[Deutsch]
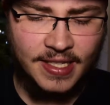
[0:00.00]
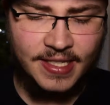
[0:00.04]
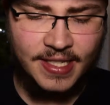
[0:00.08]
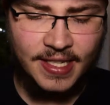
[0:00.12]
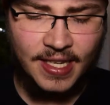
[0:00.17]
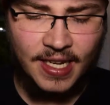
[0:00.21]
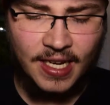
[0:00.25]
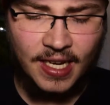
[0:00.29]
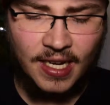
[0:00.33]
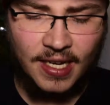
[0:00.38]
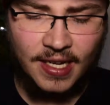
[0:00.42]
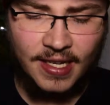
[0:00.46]

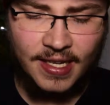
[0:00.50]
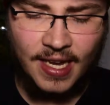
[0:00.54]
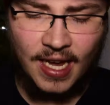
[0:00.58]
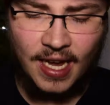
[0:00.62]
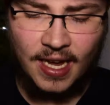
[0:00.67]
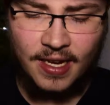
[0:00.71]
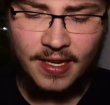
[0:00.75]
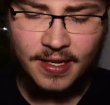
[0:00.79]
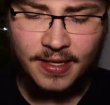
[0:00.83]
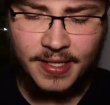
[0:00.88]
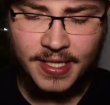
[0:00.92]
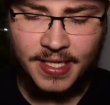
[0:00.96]
der
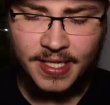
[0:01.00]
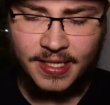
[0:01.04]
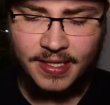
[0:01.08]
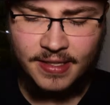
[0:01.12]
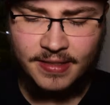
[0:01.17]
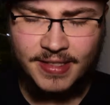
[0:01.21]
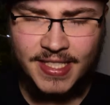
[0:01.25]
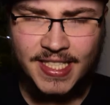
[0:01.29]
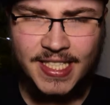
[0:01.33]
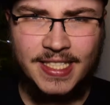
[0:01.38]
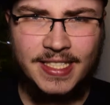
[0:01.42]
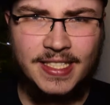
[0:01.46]
ja
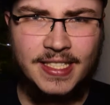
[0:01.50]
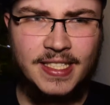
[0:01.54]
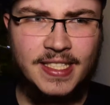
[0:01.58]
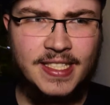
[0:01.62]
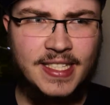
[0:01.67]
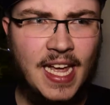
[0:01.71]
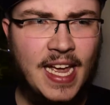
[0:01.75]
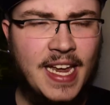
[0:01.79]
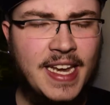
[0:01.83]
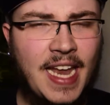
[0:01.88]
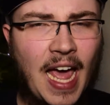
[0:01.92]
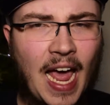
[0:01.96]

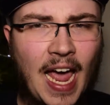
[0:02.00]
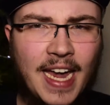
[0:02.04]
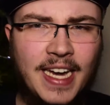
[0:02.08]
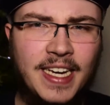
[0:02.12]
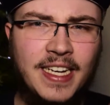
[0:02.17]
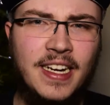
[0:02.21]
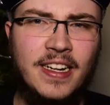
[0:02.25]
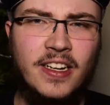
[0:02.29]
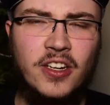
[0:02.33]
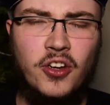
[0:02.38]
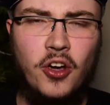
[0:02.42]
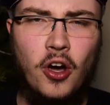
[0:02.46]
seinen
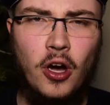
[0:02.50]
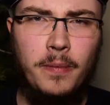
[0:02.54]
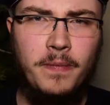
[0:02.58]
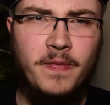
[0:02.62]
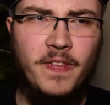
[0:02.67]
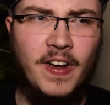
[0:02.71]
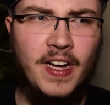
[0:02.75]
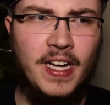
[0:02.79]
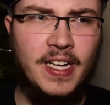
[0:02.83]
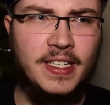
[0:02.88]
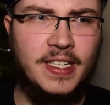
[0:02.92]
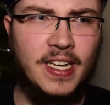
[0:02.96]
eigenen
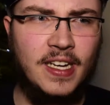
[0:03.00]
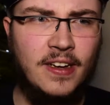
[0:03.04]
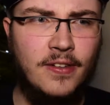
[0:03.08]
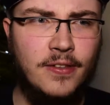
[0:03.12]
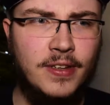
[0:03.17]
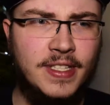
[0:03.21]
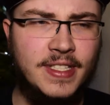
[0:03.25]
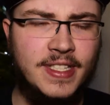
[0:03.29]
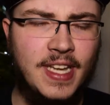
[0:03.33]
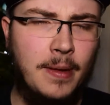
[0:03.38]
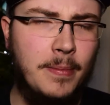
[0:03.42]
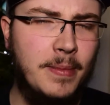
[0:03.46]
Kopf hat
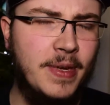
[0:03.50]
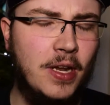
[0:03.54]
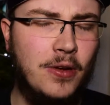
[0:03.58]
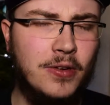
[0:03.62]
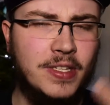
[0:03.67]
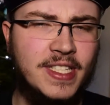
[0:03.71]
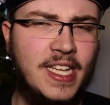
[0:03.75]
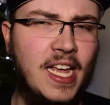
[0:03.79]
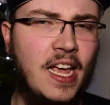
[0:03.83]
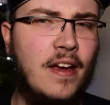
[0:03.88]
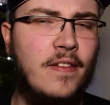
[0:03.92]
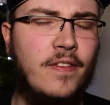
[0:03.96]
und damit
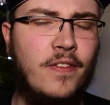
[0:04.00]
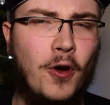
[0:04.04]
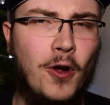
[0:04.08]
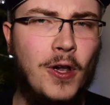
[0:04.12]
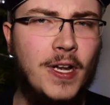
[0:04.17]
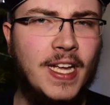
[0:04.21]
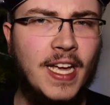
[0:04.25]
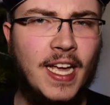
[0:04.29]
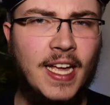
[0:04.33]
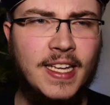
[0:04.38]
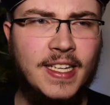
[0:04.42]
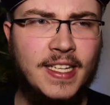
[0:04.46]
auch sehr
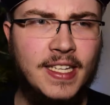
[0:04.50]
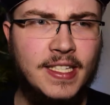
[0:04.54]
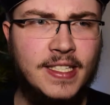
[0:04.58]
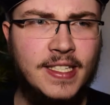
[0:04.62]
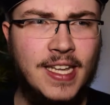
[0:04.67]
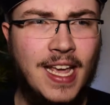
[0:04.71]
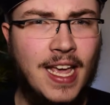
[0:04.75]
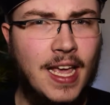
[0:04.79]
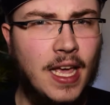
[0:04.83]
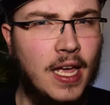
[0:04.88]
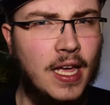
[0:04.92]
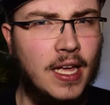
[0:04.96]
erfolgreich ist,